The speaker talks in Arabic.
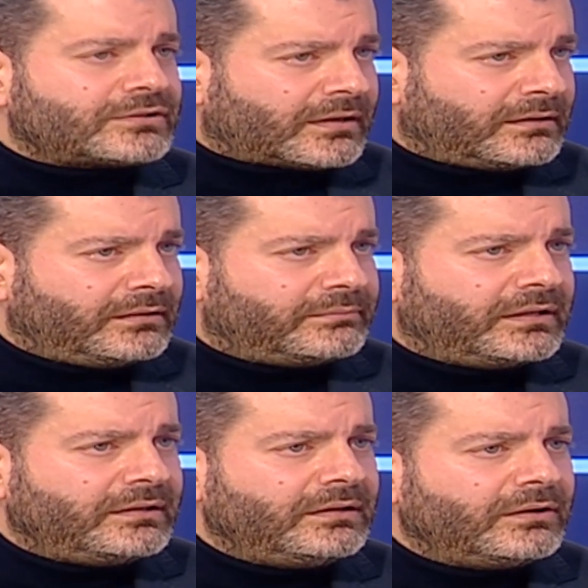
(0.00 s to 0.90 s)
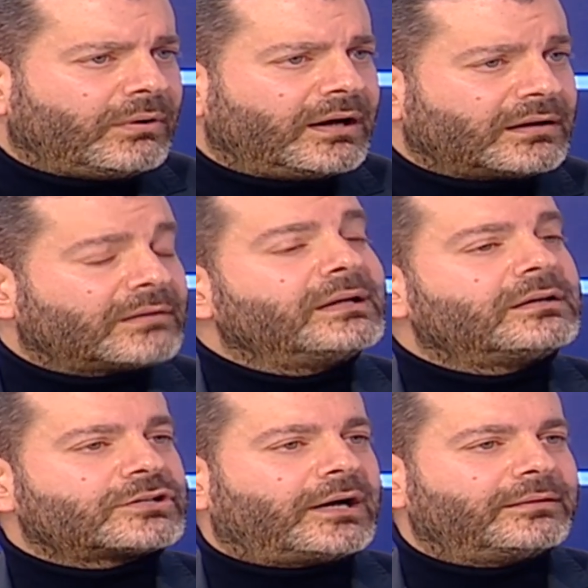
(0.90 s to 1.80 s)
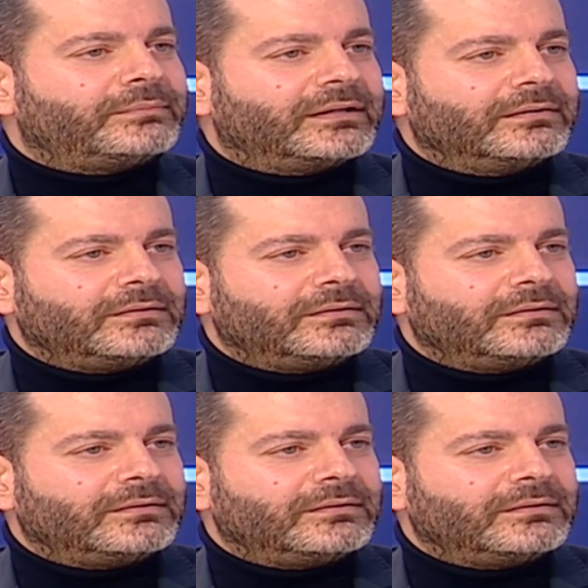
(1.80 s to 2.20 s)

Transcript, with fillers: الاراضي اللبنانيه وقرر ما يرجع على لبنان